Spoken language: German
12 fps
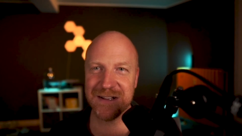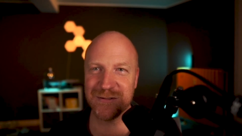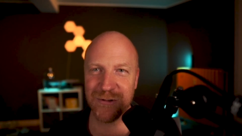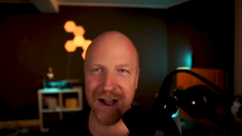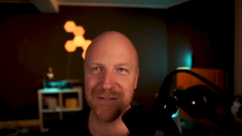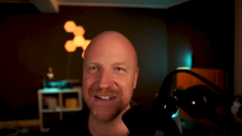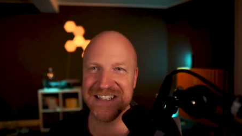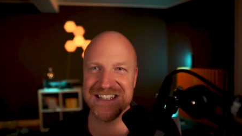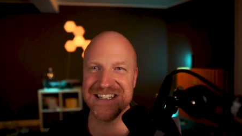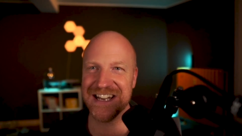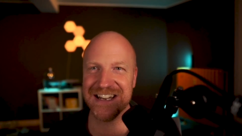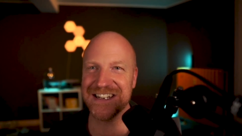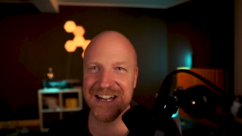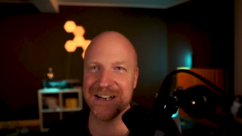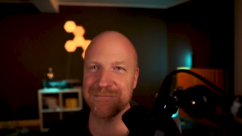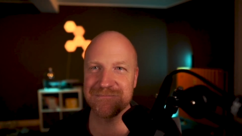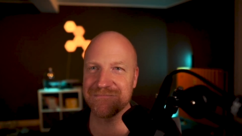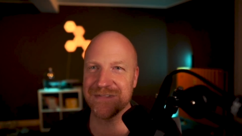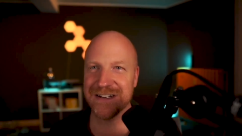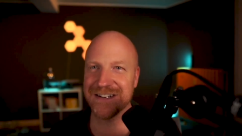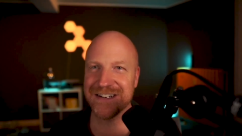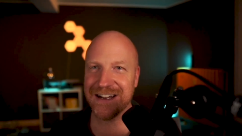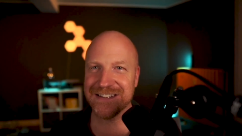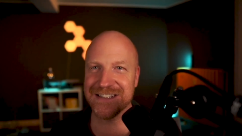du arbeitest ja in einem
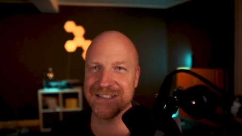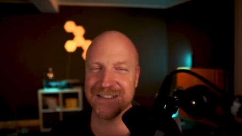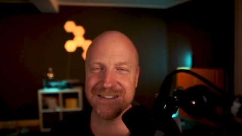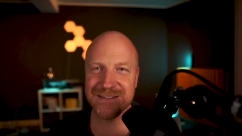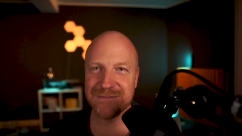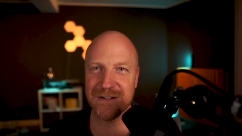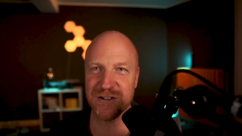ganz äh,